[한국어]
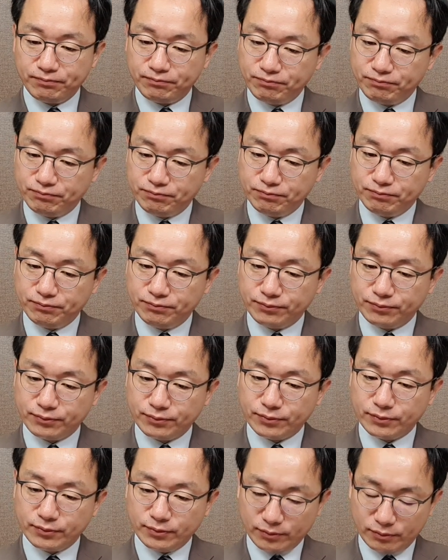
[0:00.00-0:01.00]

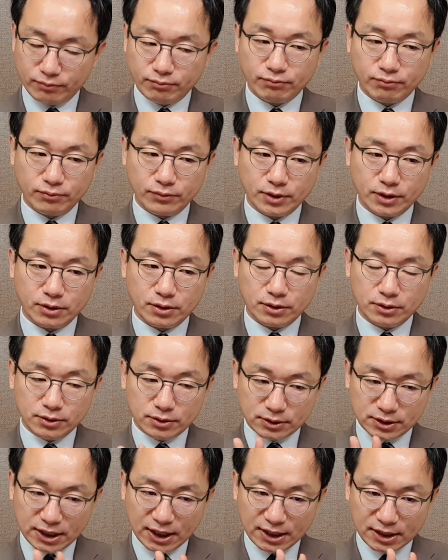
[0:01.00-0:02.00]
음, 음,
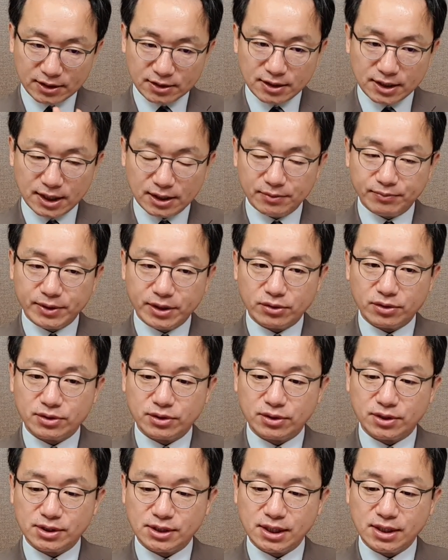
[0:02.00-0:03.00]
그 자기들 나름대로
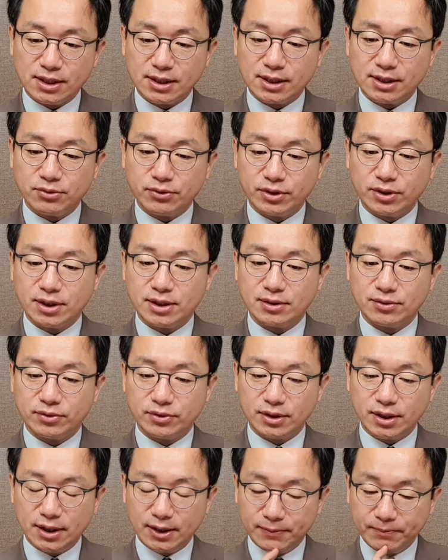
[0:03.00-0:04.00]
그렇게 생각하고 있다는
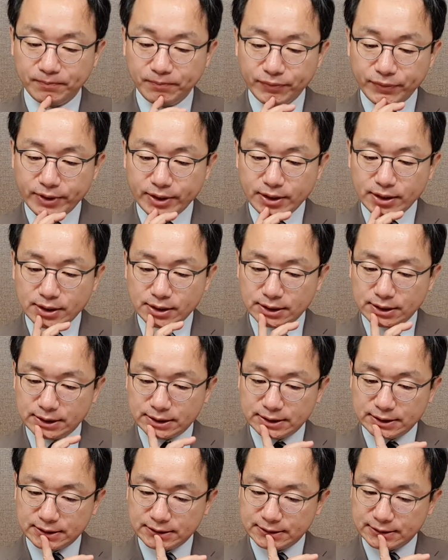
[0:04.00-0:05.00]
건데
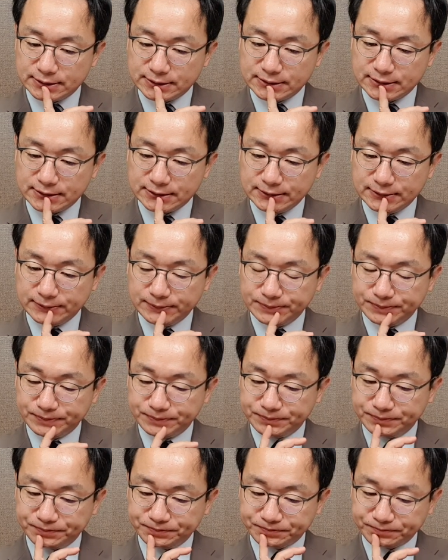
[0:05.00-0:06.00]
어,
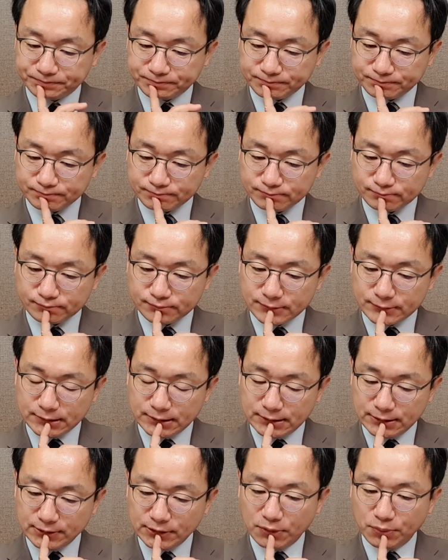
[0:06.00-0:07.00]
지금
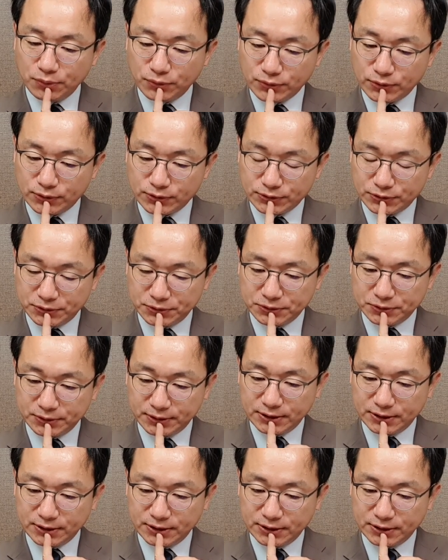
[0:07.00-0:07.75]
이렇게 보는 거죠.